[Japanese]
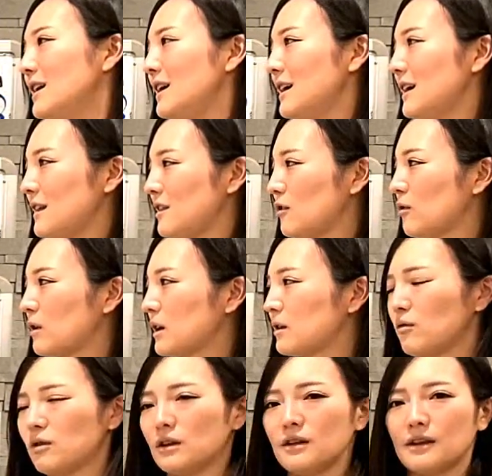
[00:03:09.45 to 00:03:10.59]
え持続化給
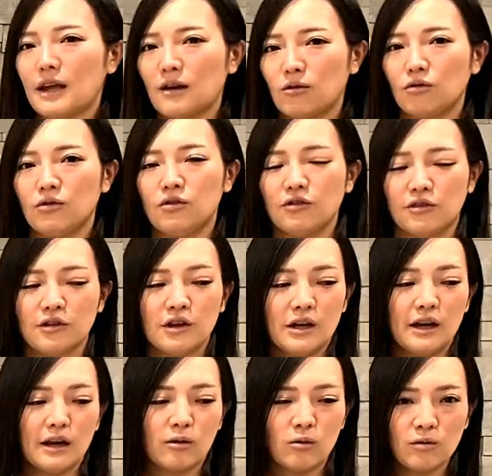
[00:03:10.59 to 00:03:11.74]
付金逮捕のニュース、
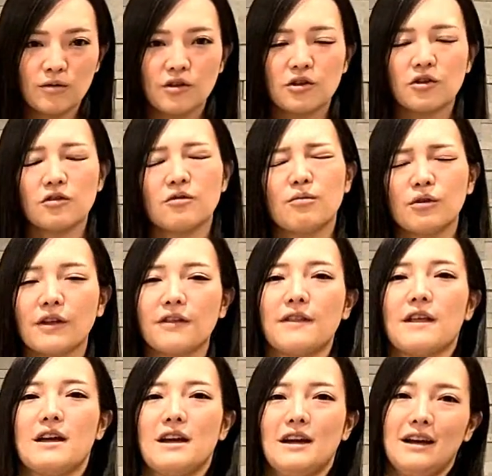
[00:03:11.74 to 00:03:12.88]
え今週もです
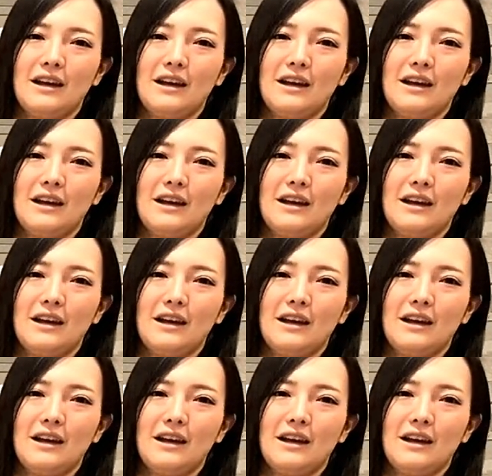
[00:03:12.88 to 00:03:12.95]
ね、